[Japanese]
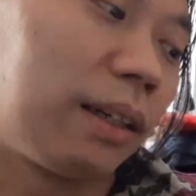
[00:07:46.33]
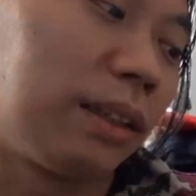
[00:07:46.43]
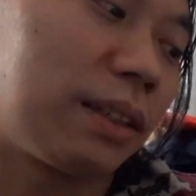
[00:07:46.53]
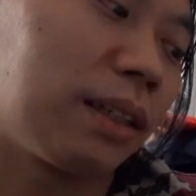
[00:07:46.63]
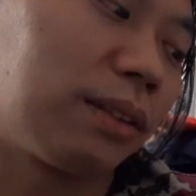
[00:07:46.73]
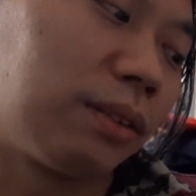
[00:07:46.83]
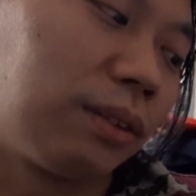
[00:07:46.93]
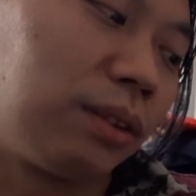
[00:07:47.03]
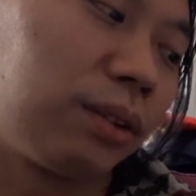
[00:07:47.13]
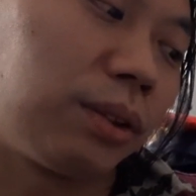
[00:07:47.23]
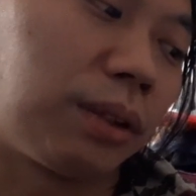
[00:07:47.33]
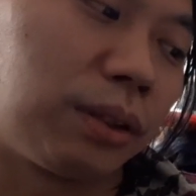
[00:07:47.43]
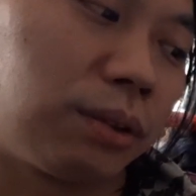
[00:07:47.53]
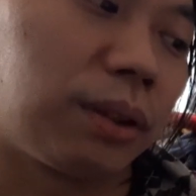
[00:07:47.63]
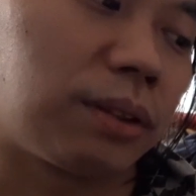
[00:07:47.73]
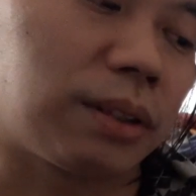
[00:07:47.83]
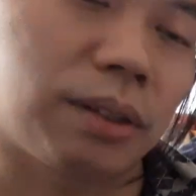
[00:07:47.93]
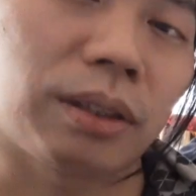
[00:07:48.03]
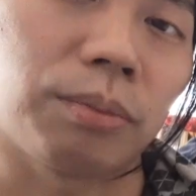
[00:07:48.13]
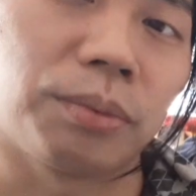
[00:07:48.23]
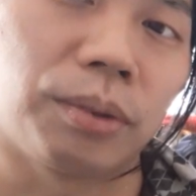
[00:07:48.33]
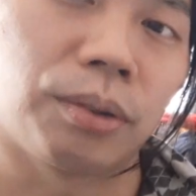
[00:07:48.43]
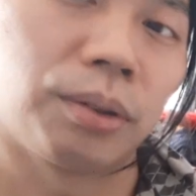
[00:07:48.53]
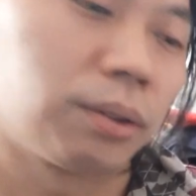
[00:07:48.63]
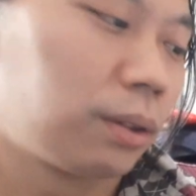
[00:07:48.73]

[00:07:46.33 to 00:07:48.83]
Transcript: 2019年10月ですか、多分も